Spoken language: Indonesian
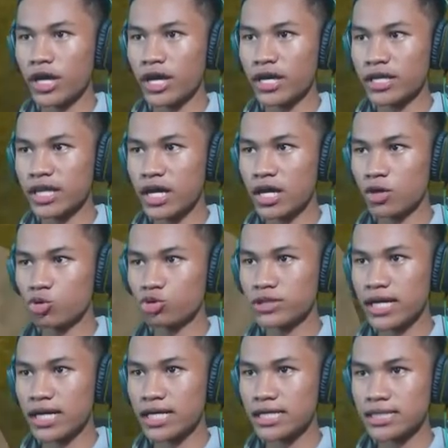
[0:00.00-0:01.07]
okay, kita
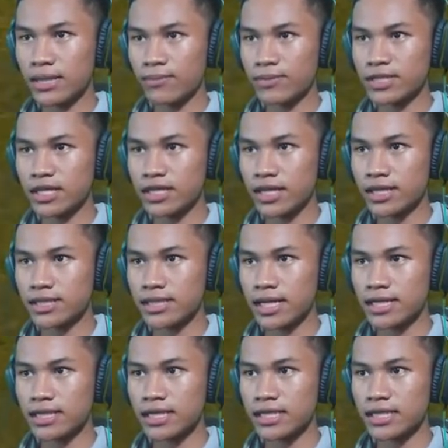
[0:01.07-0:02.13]
udah sampai sini
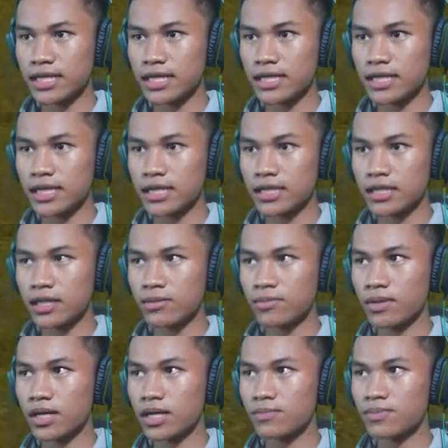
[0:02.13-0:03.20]
dan kita nanti
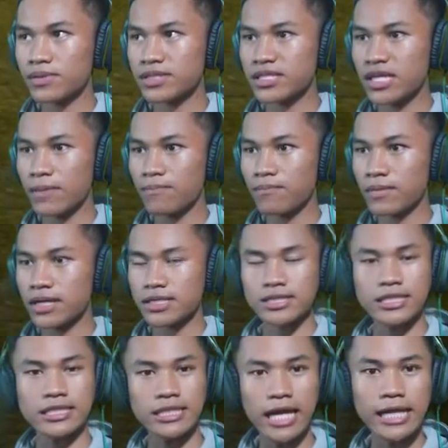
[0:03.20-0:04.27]
bakal persiapkan
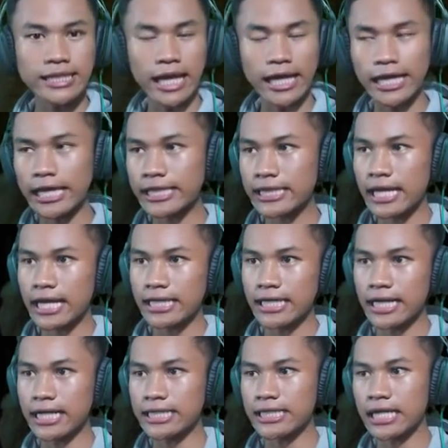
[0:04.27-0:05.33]
senjata kita
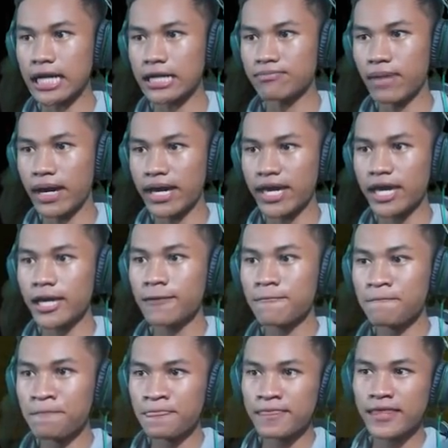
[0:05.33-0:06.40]
ya dengan baik.
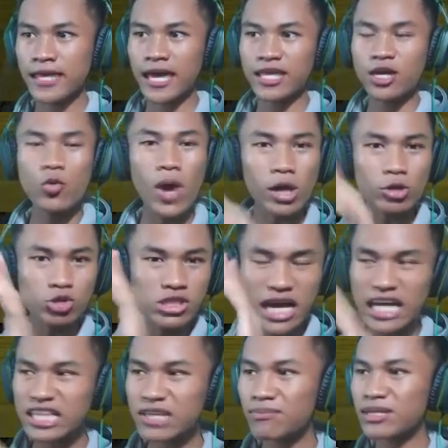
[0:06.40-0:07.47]
Ini kayaknya gue harus
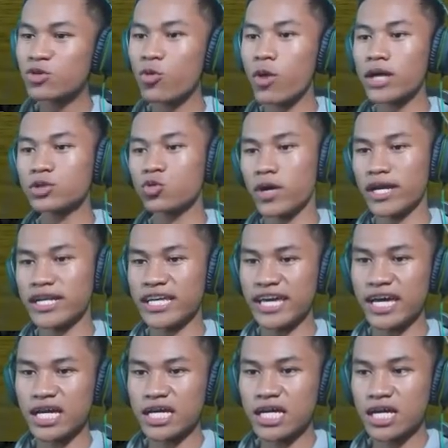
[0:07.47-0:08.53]
jaga teman gue juga nih ya.
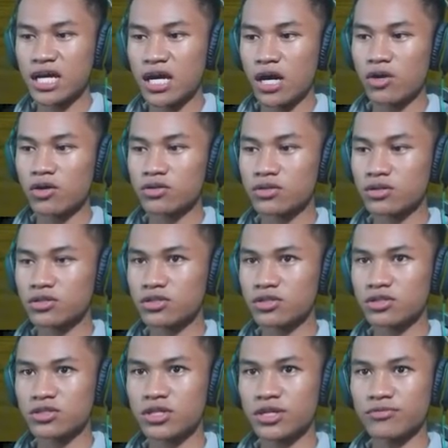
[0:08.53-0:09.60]
Oh, take a
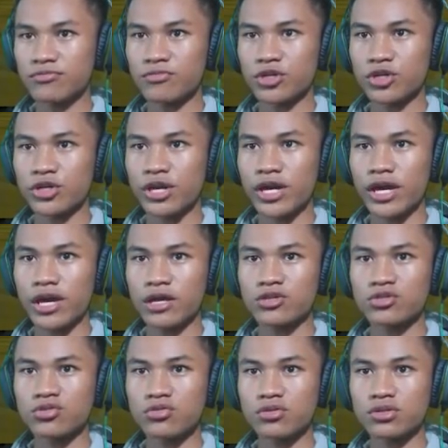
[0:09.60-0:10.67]
Oke, okay,
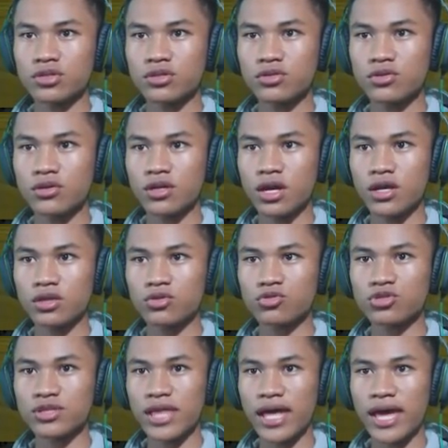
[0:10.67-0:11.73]
instruksi your gang to
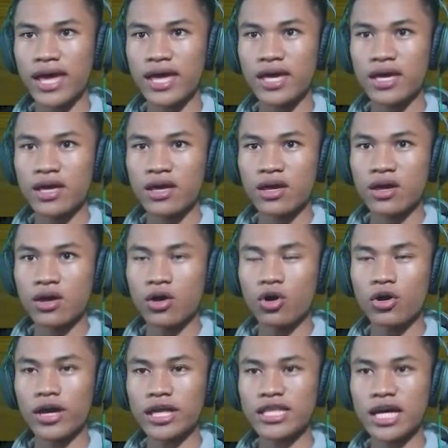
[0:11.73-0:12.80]
stay
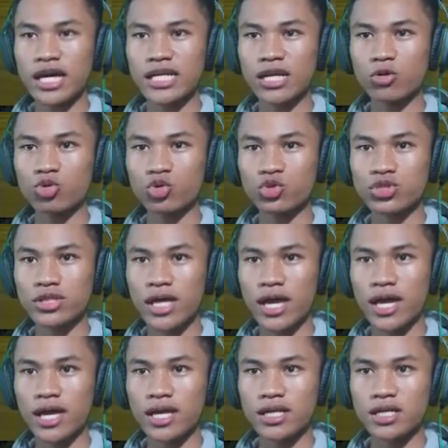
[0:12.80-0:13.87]
Oke, okay, tekan H untuk
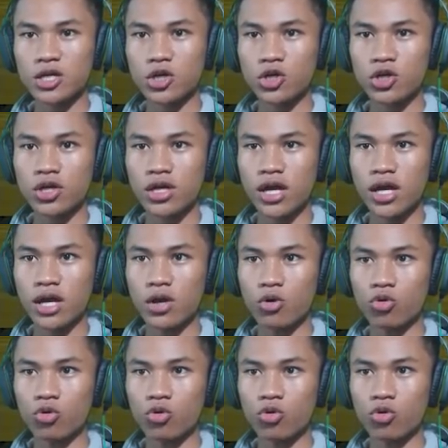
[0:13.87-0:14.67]
stay. Oke, okay,